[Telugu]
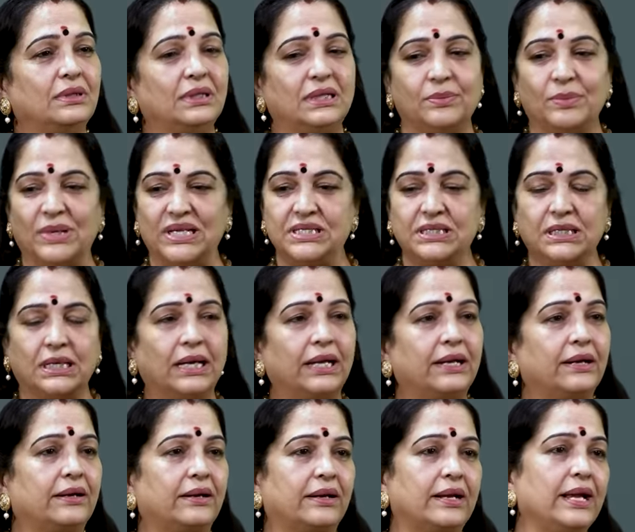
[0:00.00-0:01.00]
ఇది మంచి
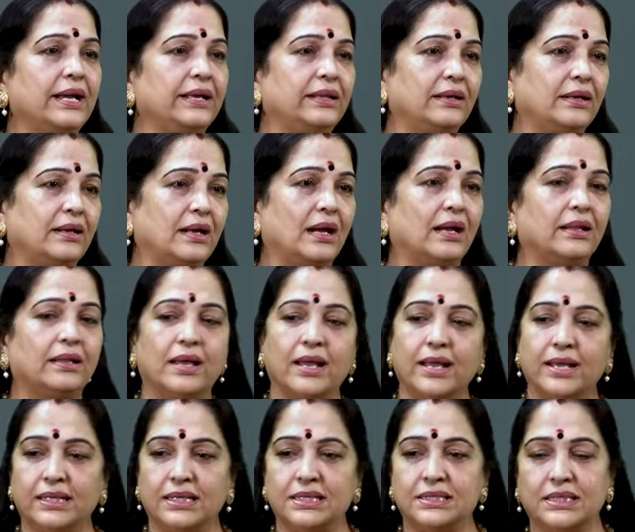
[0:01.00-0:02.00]
క్యారెక్టరా ఇది కాదా
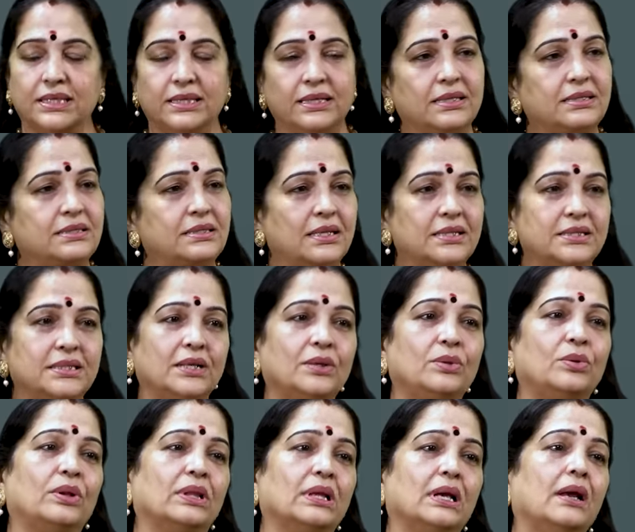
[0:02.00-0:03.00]
ఇది చేయొచ్చా
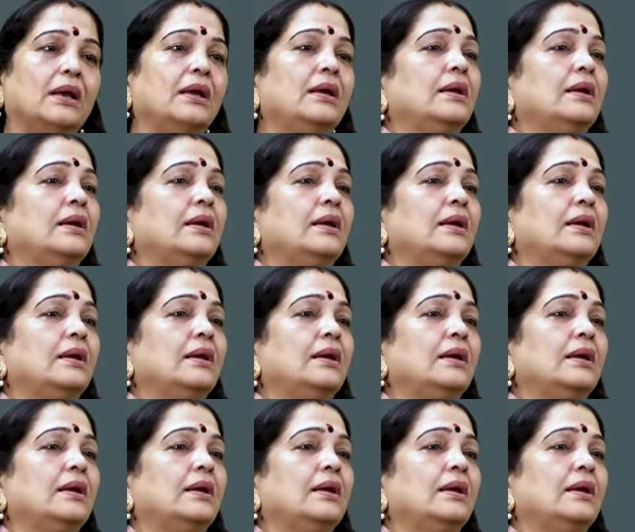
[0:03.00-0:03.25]
చేయకూడదా